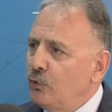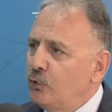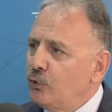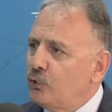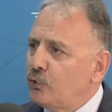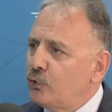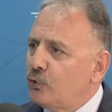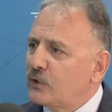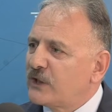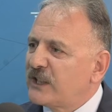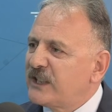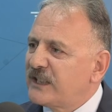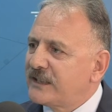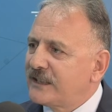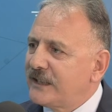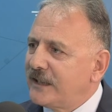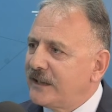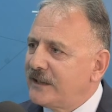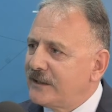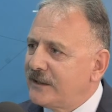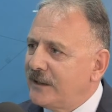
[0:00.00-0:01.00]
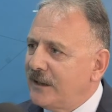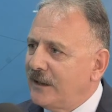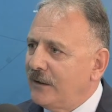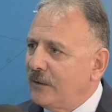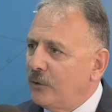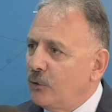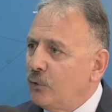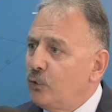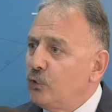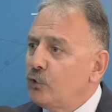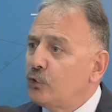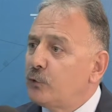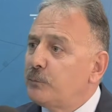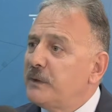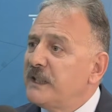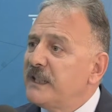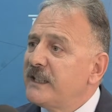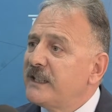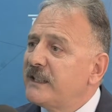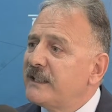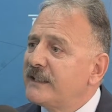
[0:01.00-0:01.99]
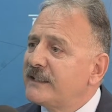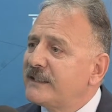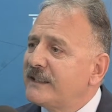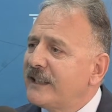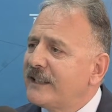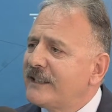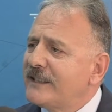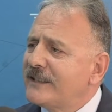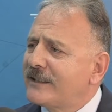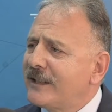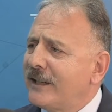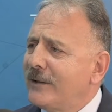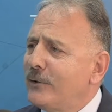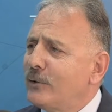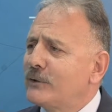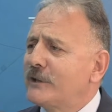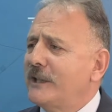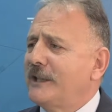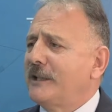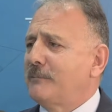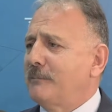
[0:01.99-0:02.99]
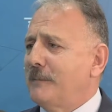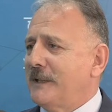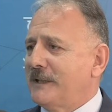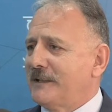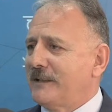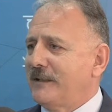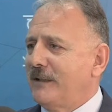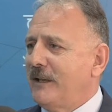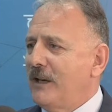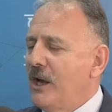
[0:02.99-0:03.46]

348 değil, 3048 tane olsa yetmez.